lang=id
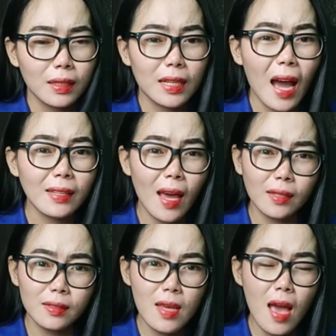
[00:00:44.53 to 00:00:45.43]

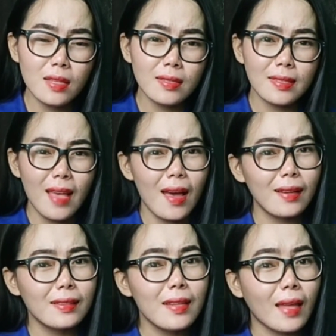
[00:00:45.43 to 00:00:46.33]
keadaan dia
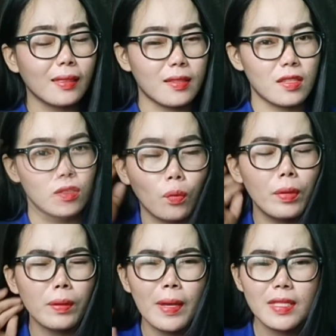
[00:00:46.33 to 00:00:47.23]
sangat sejuk,
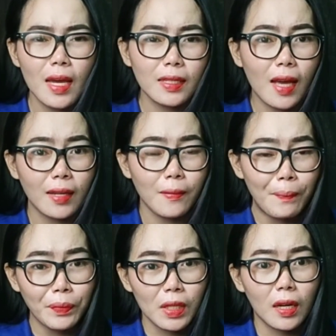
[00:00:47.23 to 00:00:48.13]
berbeza dengan
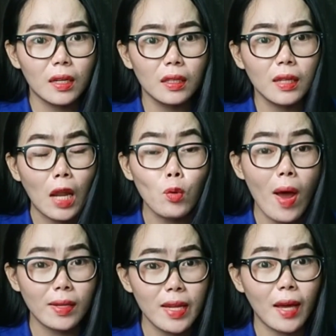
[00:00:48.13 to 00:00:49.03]
uh,
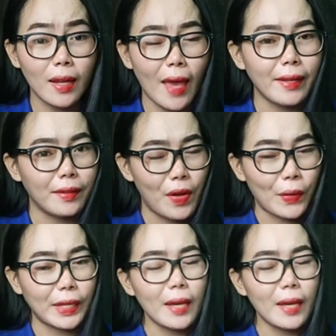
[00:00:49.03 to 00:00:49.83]
laluan yang lain, oke? Okay?